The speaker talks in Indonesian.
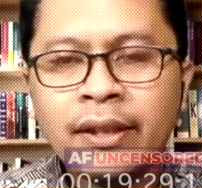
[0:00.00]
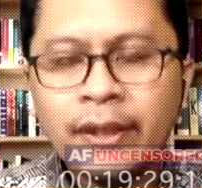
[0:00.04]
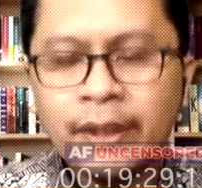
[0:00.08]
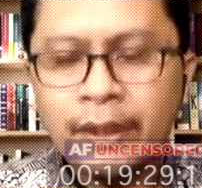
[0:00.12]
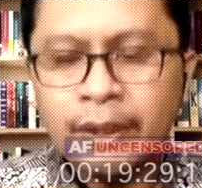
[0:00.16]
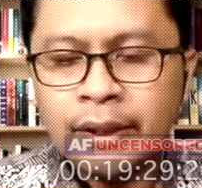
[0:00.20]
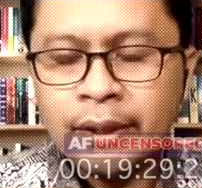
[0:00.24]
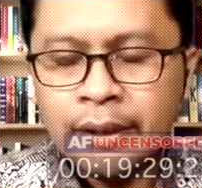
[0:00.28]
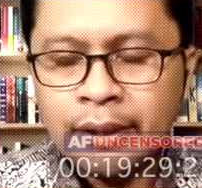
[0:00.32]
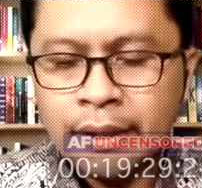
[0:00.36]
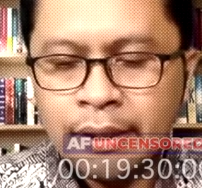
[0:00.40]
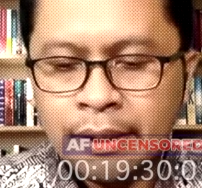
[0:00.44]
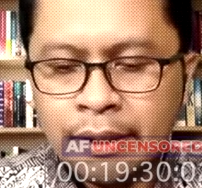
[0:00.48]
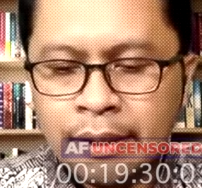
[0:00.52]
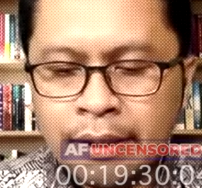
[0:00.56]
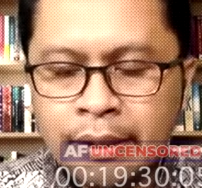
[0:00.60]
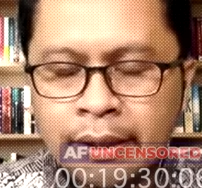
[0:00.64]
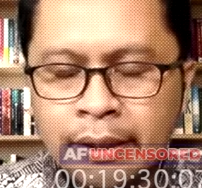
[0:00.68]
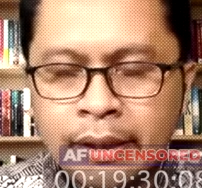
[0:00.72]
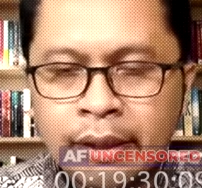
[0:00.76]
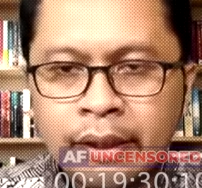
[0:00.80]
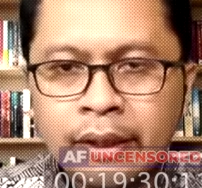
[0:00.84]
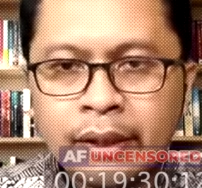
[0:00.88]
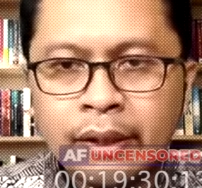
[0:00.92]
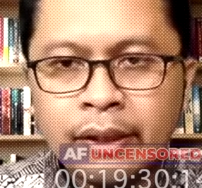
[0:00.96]
Eh,
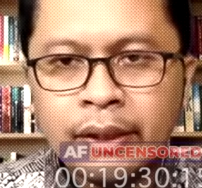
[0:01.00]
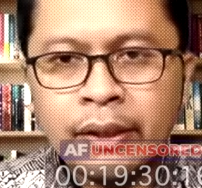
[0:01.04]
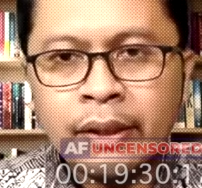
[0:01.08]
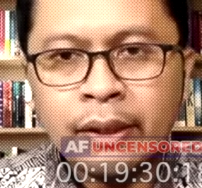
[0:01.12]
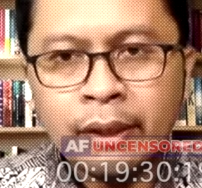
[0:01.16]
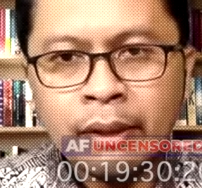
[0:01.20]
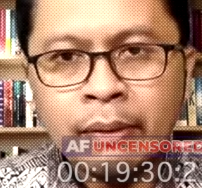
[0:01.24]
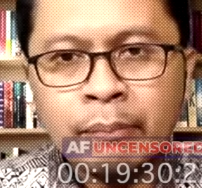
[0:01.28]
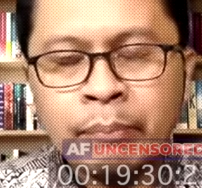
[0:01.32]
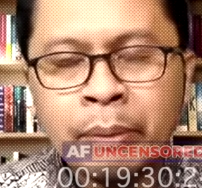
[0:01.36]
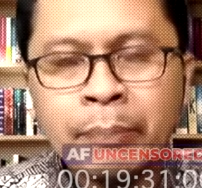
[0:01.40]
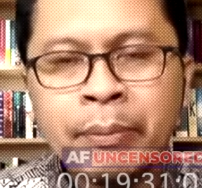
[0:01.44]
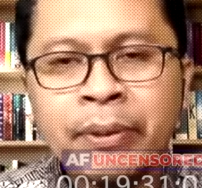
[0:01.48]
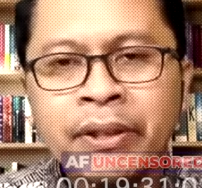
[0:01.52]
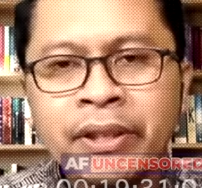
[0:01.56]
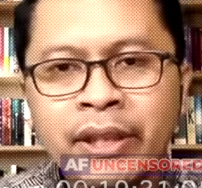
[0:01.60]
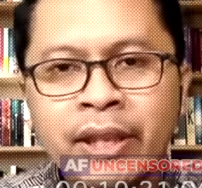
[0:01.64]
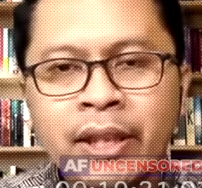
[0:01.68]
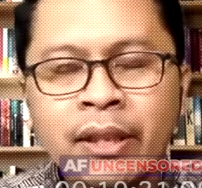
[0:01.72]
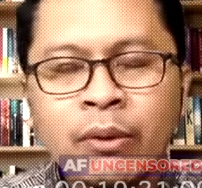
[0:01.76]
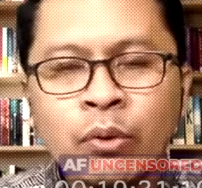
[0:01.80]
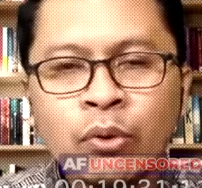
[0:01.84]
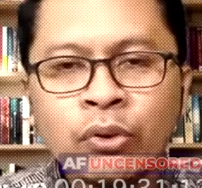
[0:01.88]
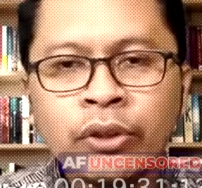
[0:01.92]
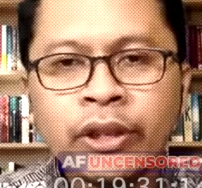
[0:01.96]
eh, berbicara
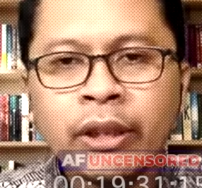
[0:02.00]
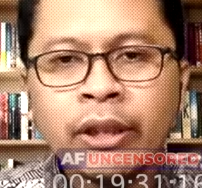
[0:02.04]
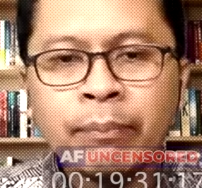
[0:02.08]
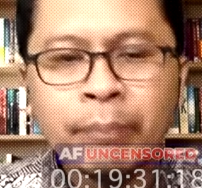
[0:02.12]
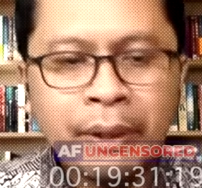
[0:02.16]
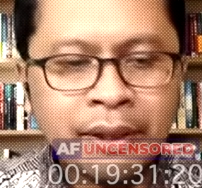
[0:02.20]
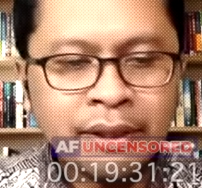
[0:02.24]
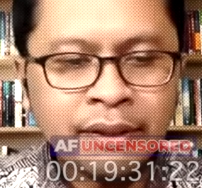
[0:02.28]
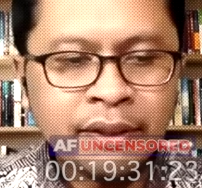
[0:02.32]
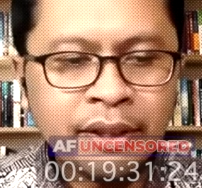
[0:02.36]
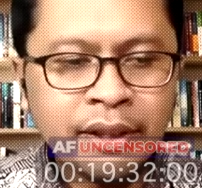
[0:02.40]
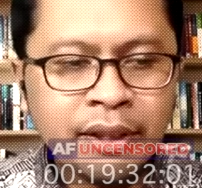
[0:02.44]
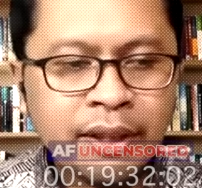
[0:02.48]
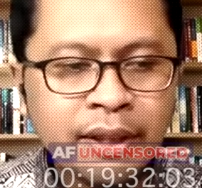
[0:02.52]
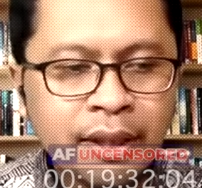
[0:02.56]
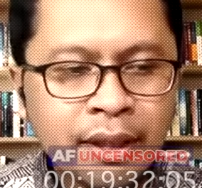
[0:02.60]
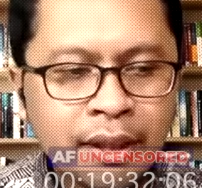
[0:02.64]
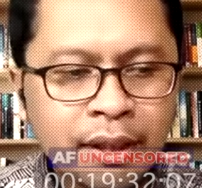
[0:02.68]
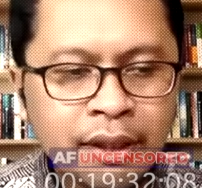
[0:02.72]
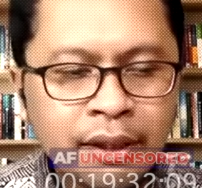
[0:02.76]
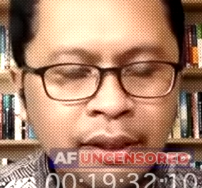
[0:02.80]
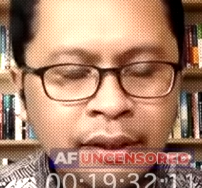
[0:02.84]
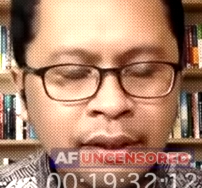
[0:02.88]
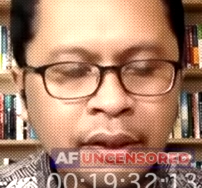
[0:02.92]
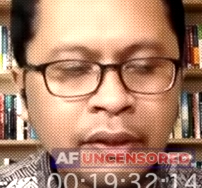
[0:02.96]
konteks Palestina,
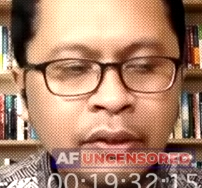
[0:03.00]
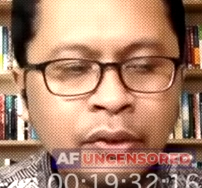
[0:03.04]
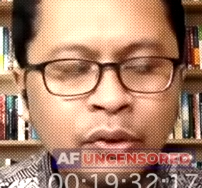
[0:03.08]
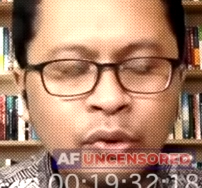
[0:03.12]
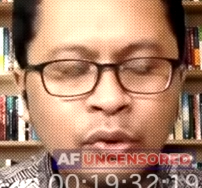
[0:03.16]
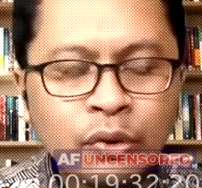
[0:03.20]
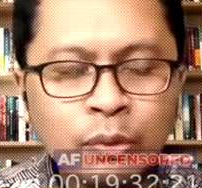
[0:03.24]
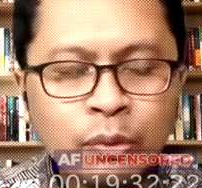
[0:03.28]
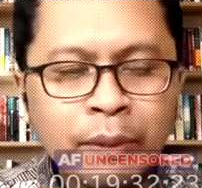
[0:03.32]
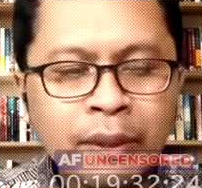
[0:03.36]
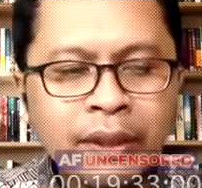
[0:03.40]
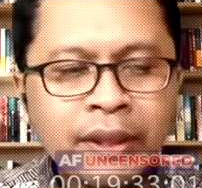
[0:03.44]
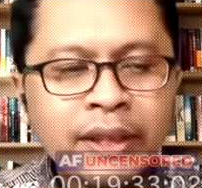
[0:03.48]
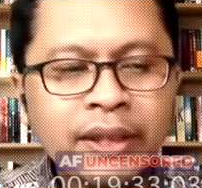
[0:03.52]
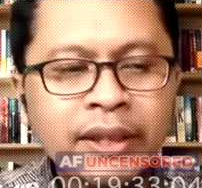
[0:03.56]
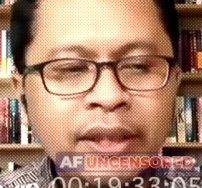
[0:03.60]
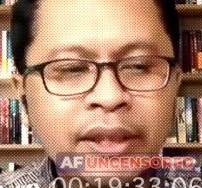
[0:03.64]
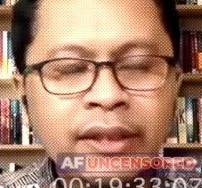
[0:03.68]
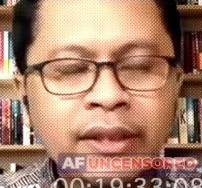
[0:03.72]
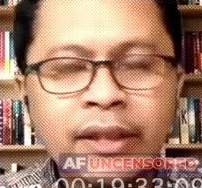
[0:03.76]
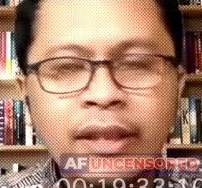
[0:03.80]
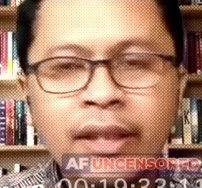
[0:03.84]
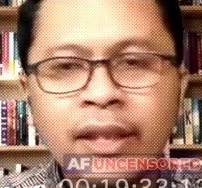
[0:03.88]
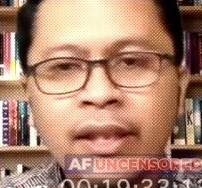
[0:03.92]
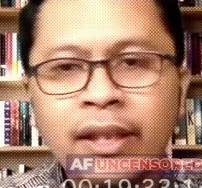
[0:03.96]
tentu bagi
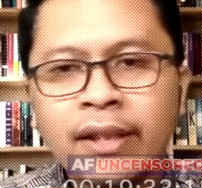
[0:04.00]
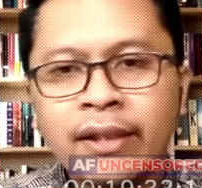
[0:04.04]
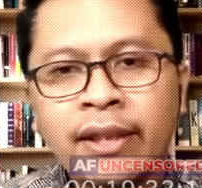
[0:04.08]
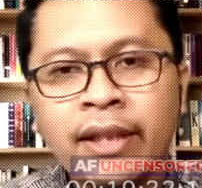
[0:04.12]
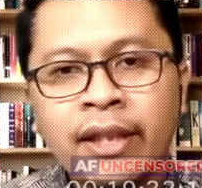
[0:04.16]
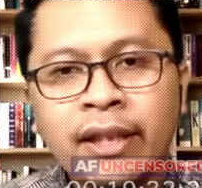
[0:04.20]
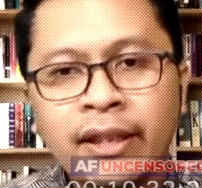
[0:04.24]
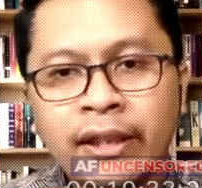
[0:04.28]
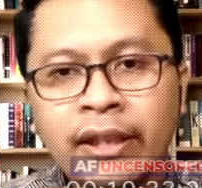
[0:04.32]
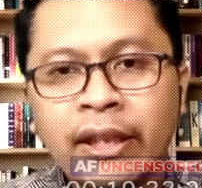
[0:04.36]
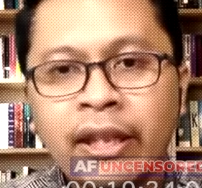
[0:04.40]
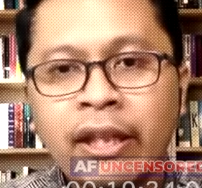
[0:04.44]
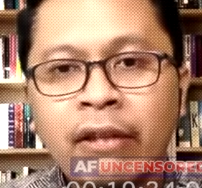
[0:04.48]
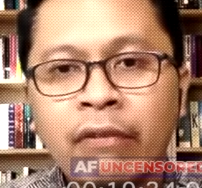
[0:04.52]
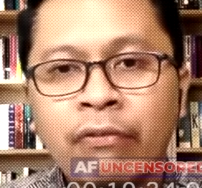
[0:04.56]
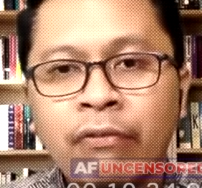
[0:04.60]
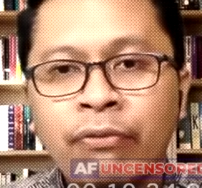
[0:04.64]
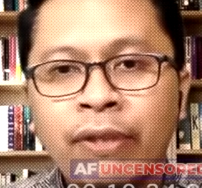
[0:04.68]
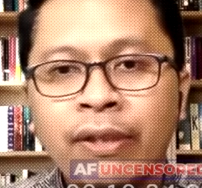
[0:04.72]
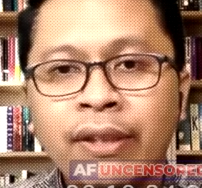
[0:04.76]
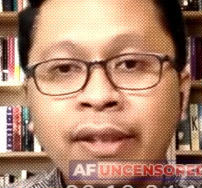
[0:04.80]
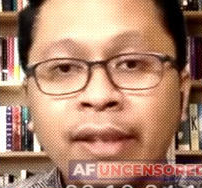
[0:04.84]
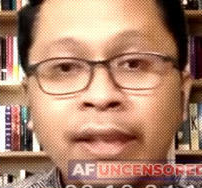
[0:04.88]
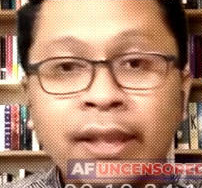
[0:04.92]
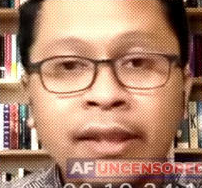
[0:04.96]
kita sangat relevan
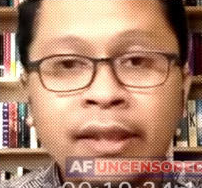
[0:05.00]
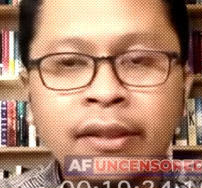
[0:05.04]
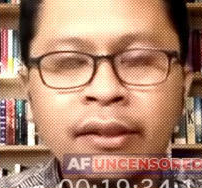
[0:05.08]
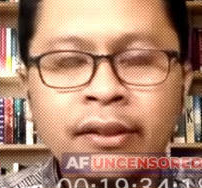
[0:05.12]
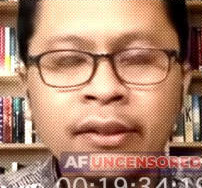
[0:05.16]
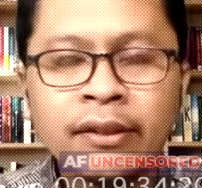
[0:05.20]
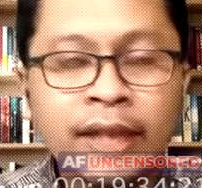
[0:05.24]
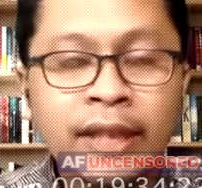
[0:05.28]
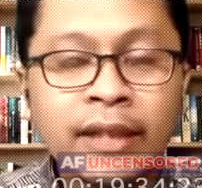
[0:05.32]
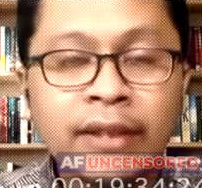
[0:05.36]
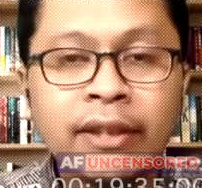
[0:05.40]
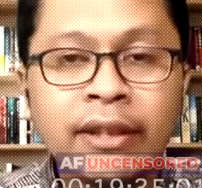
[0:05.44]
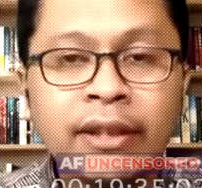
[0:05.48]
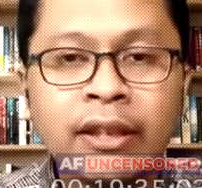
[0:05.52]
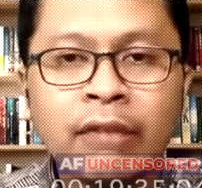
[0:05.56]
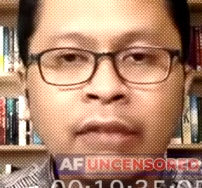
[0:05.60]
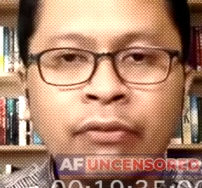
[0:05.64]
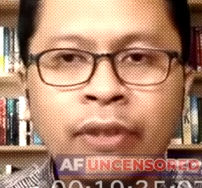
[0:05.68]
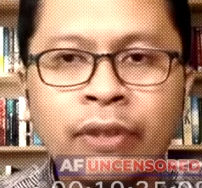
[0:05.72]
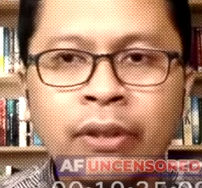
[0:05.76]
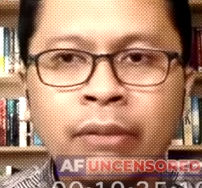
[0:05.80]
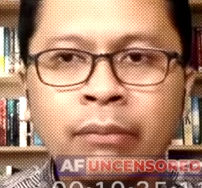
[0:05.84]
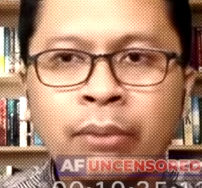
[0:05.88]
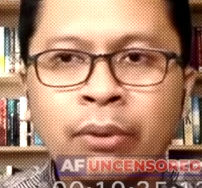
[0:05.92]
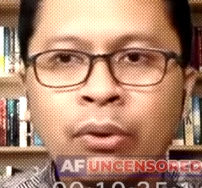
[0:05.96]
tadi, sangat
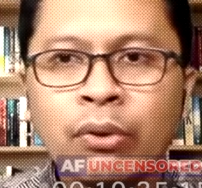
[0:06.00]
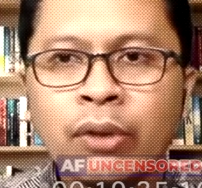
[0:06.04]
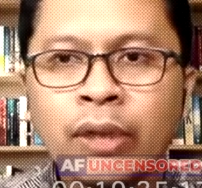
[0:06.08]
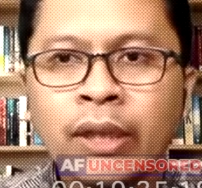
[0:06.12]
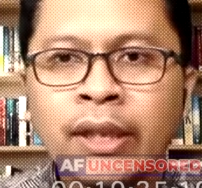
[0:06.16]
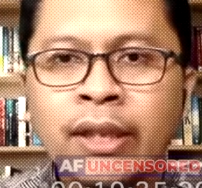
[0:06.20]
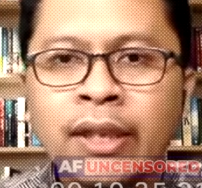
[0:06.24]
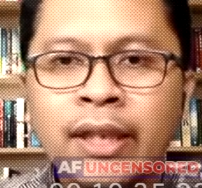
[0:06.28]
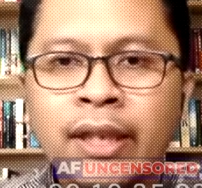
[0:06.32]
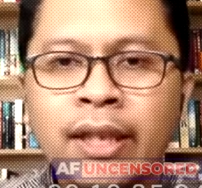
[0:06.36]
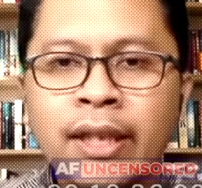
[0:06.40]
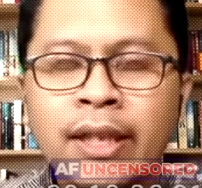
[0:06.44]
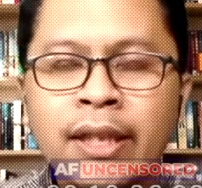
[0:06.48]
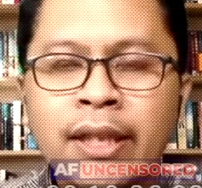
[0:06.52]
relevan, bro, karena